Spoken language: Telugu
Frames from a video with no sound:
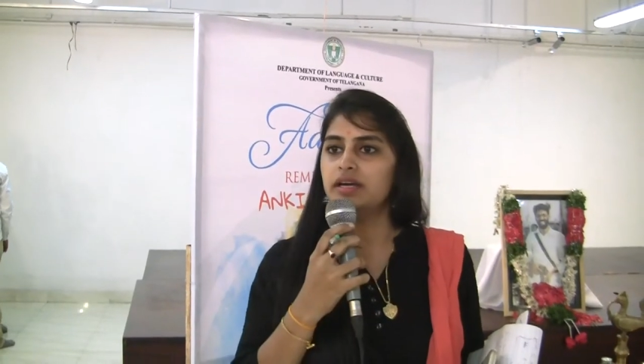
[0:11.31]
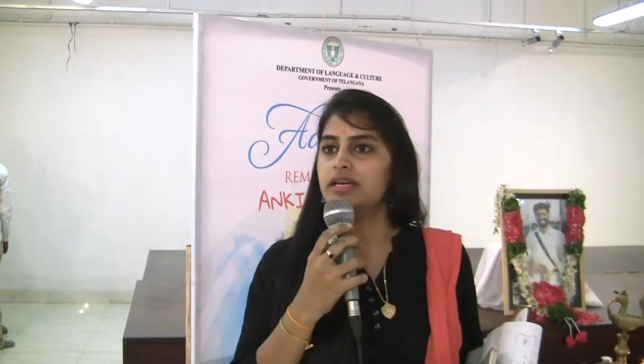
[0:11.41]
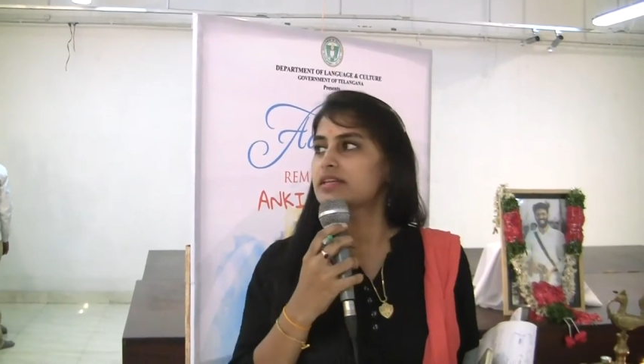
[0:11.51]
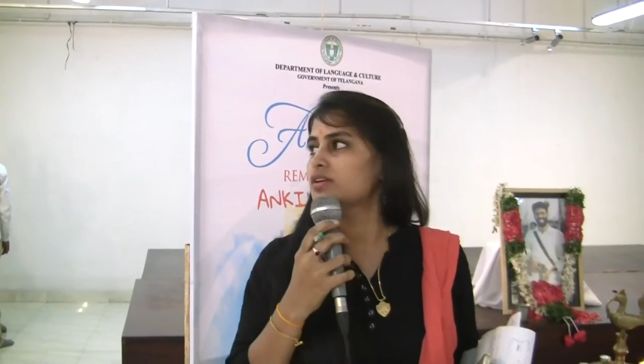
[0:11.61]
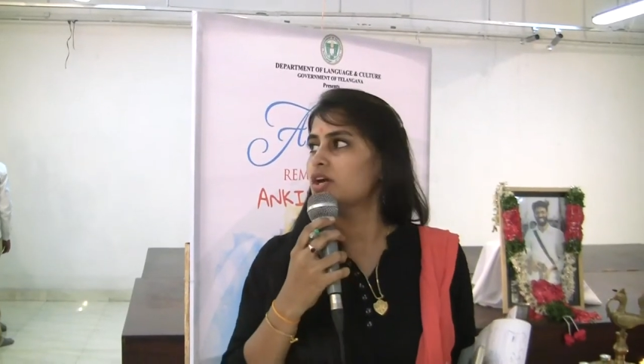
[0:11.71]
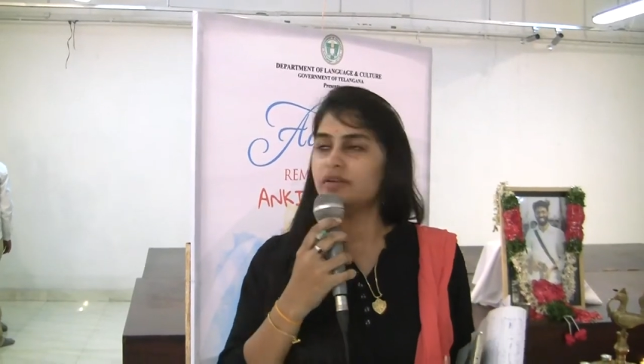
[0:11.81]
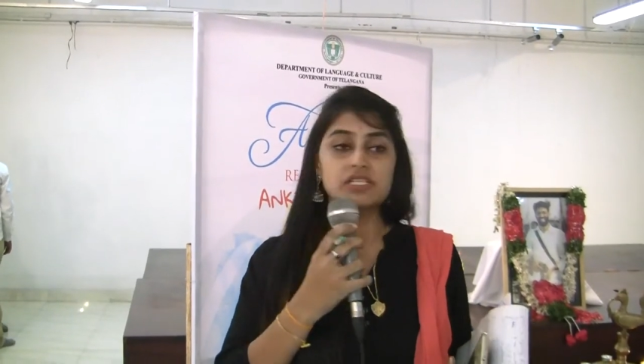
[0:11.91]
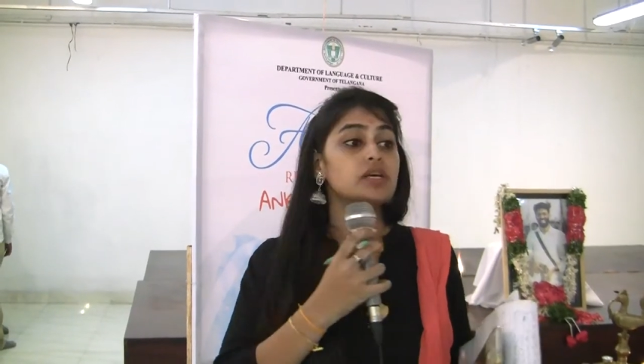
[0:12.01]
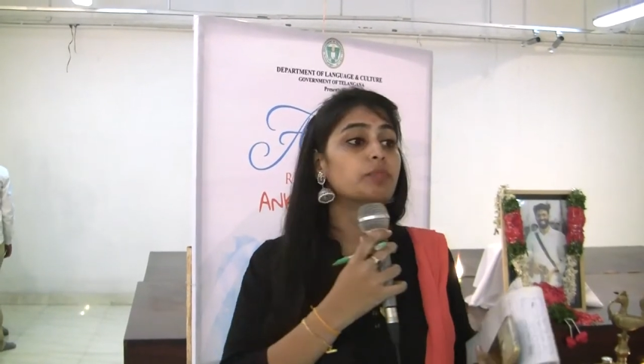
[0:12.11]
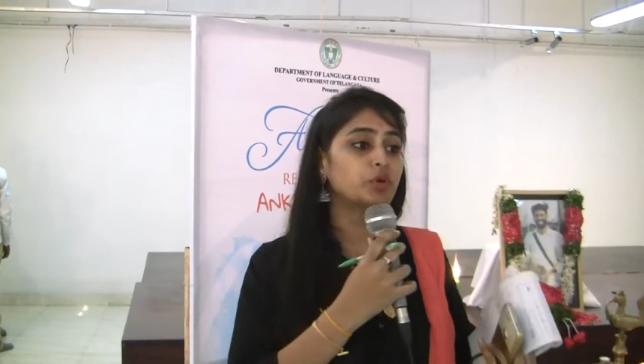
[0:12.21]
హీ హాజ్
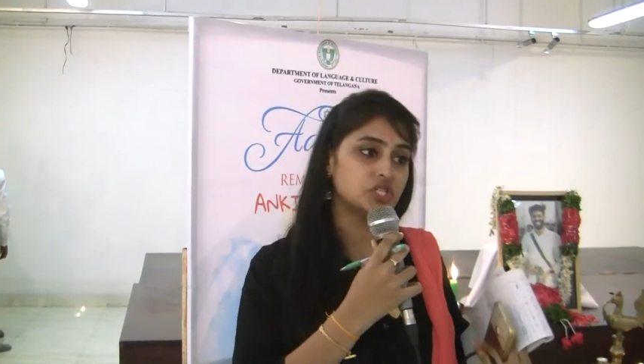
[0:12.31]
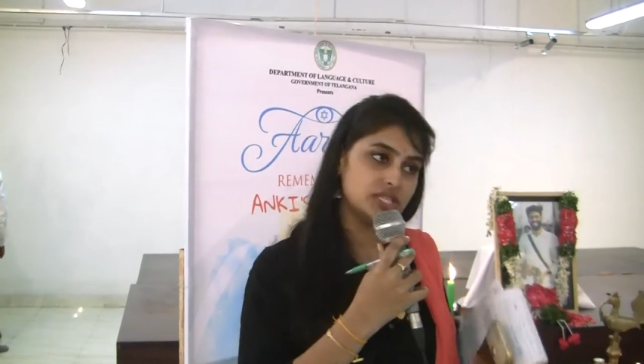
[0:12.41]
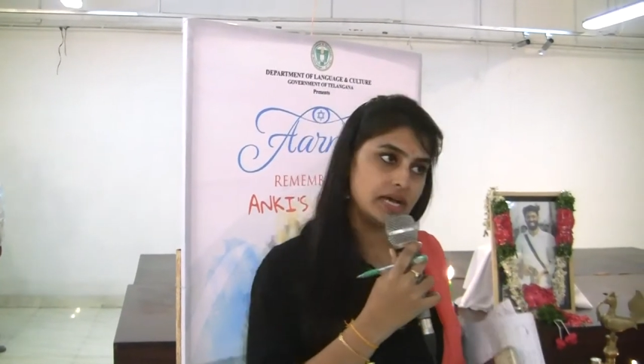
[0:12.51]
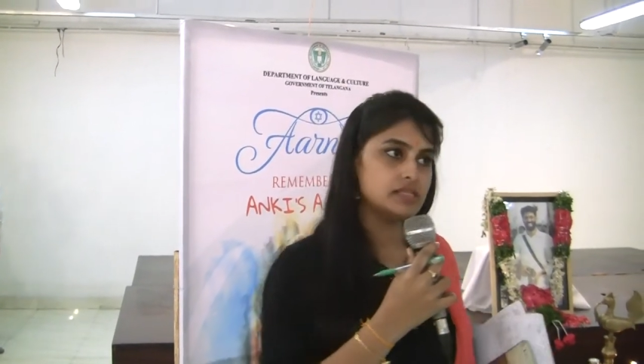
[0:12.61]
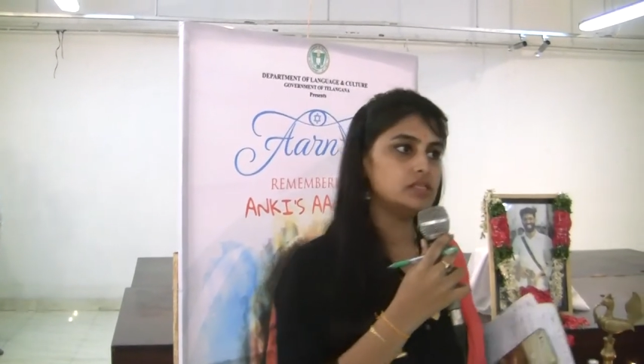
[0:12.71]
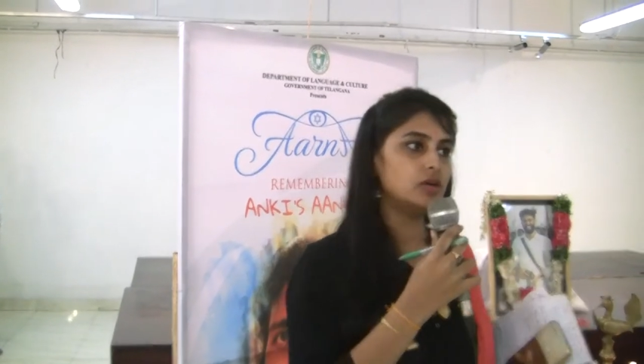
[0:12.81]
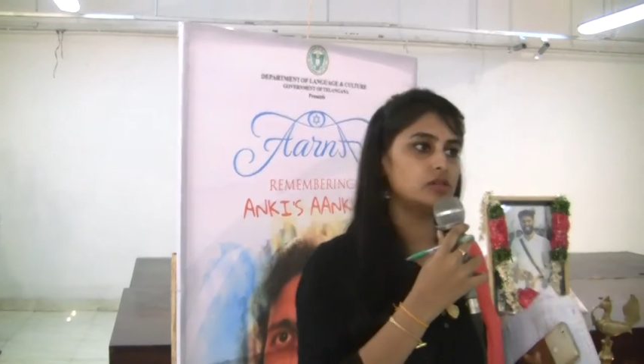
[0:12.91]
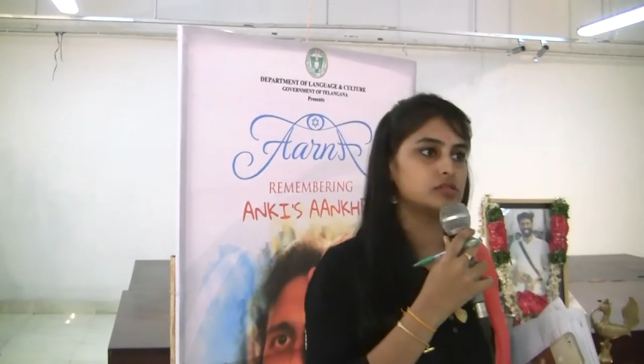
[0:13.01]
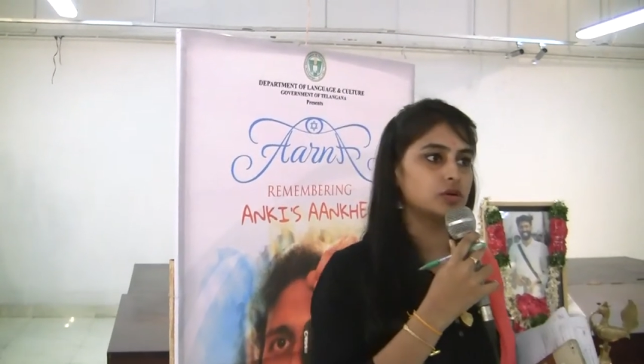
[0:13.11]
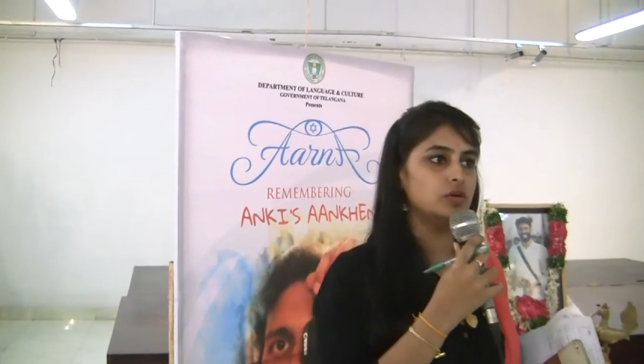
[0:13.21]
ఆల్వేస్ పుష్డ్ అస్
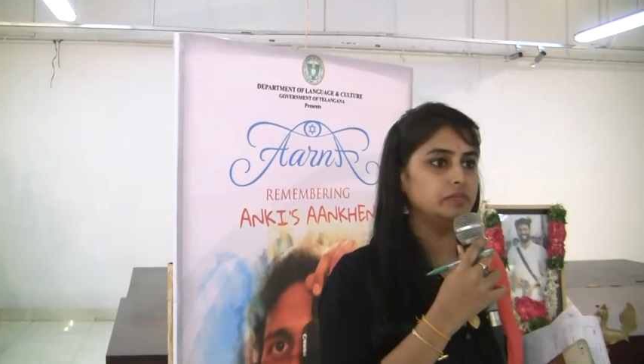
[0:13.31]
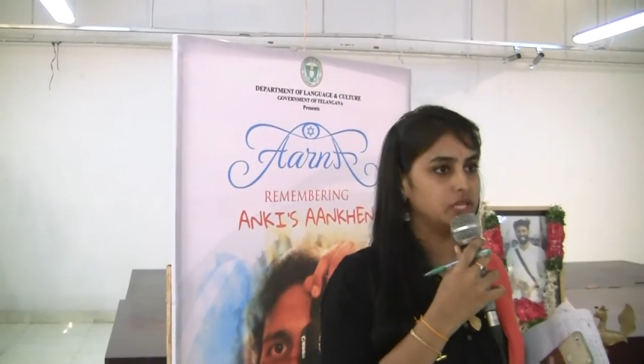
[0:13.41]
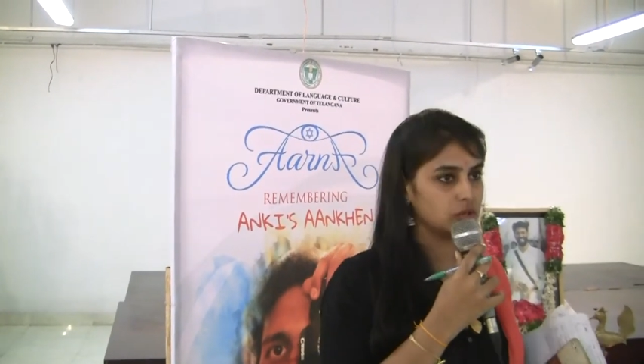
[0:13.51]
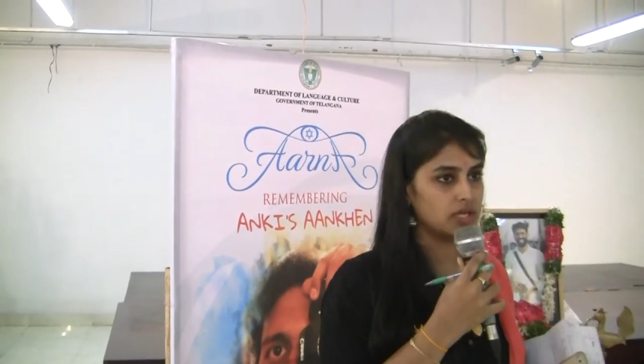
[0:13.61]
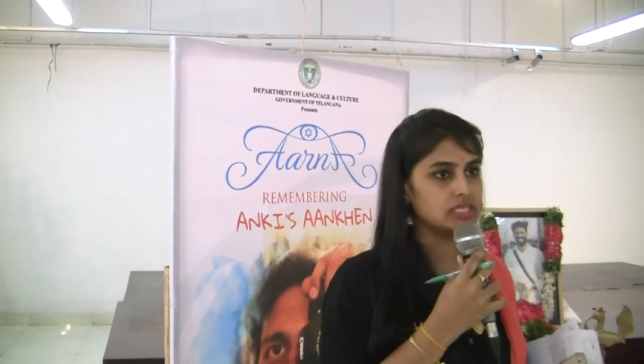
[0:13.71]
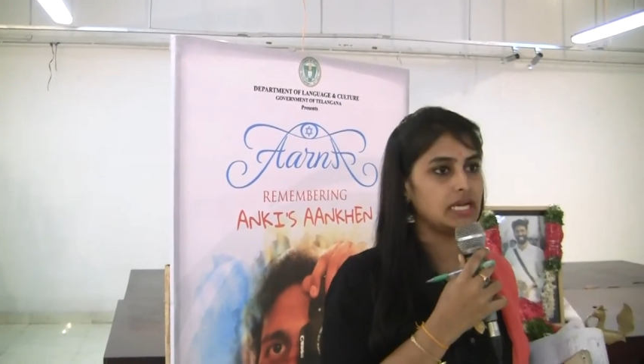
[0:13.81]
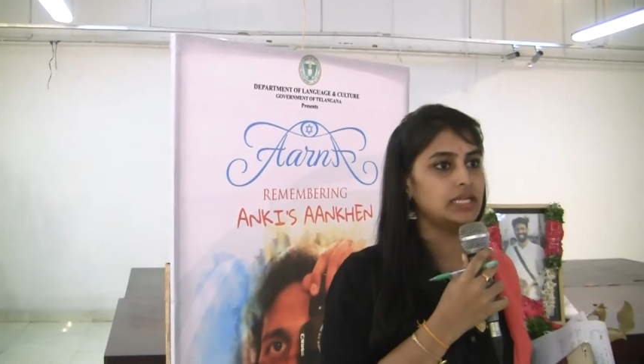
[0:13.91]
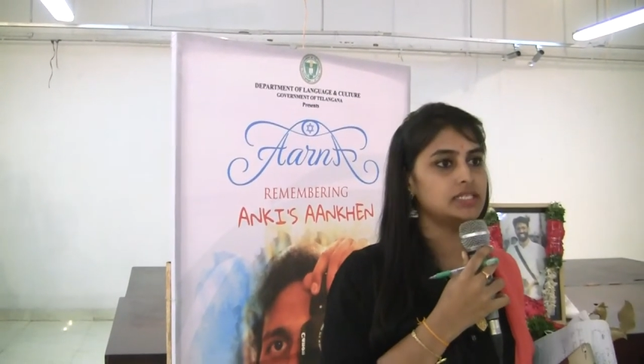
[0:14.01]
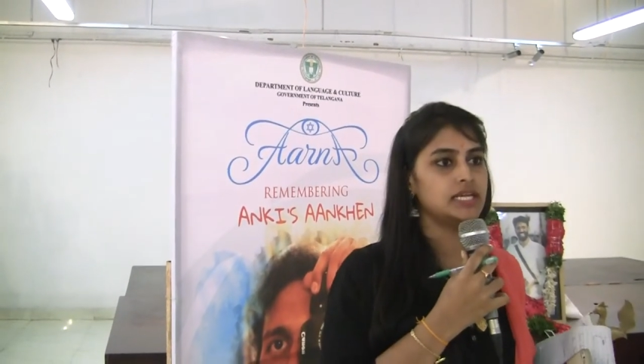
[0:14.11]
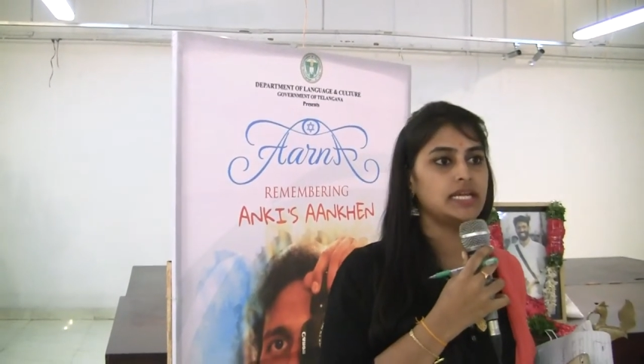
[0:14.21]
ఆల్సో మీరు కూడా
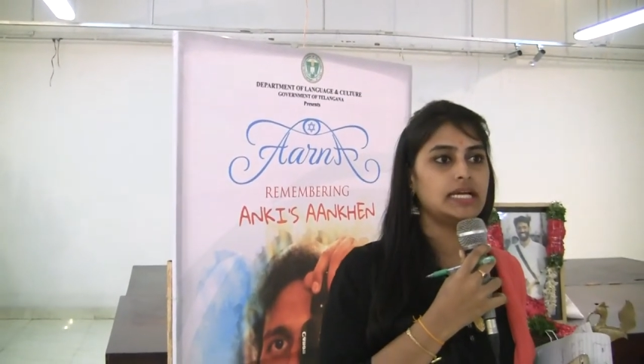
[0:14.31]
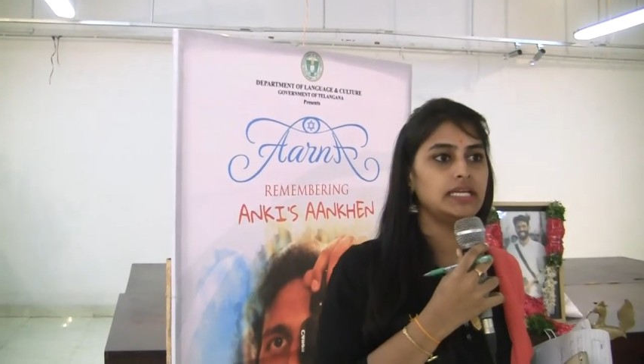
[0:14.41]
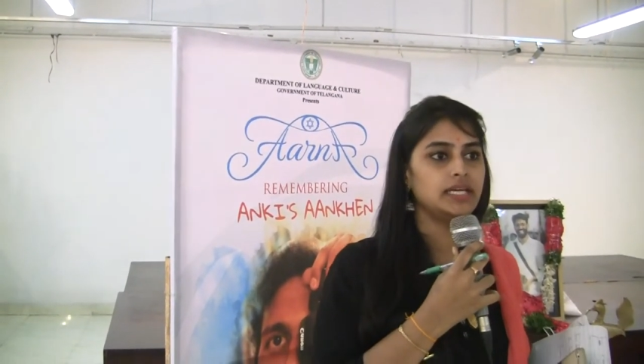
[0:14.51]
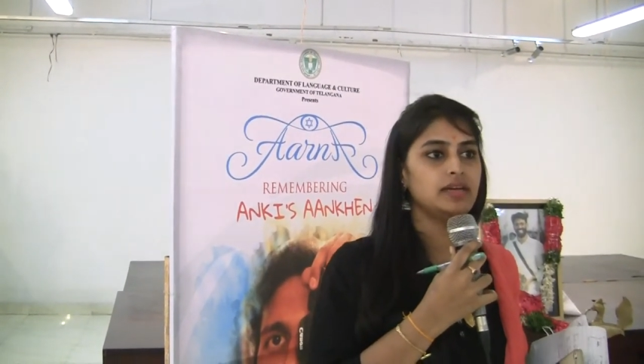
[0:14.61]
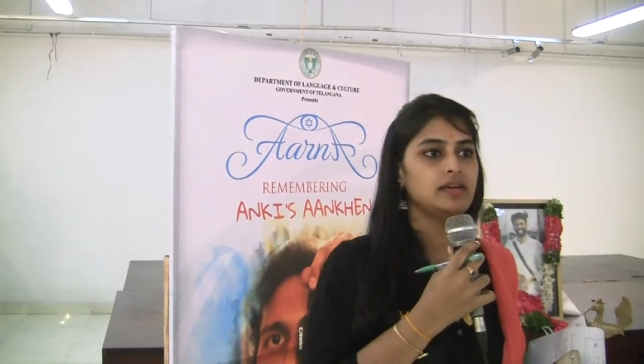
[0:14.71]
చాలా చేయాలి